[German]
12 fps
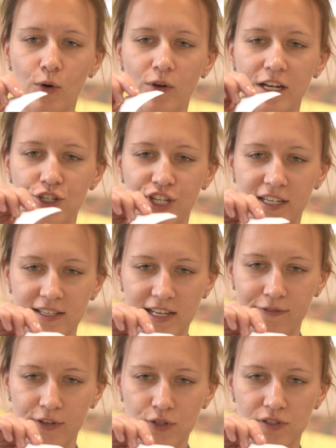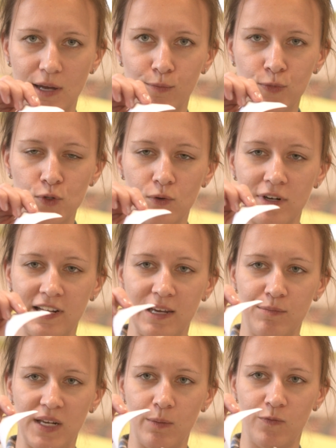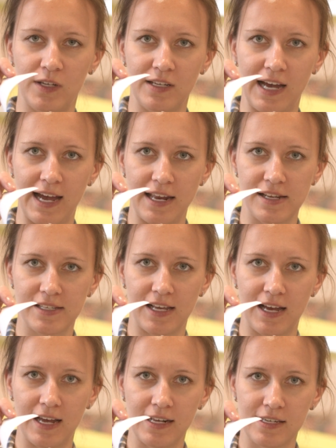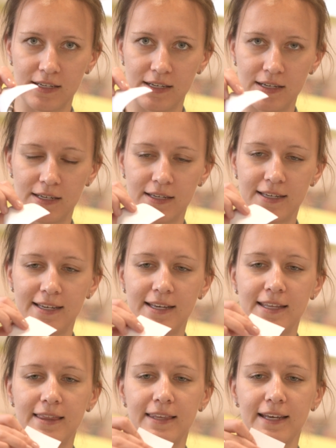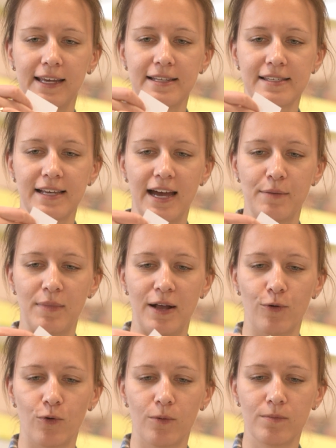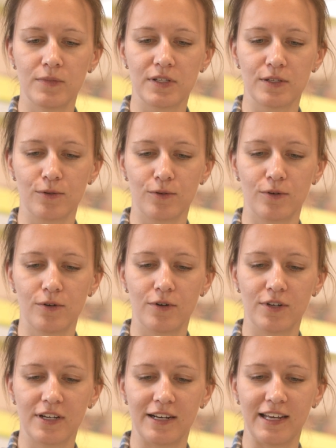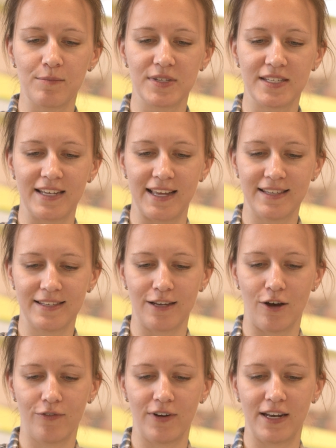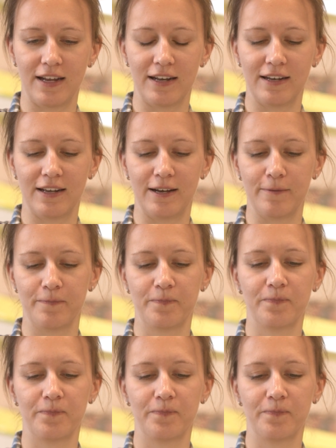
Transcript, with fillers: und anstatt das einfach zusammenzukleben, nehmen wir die eine Seite, drehen es einmal um, so, und kleben es jetzt aufeinander.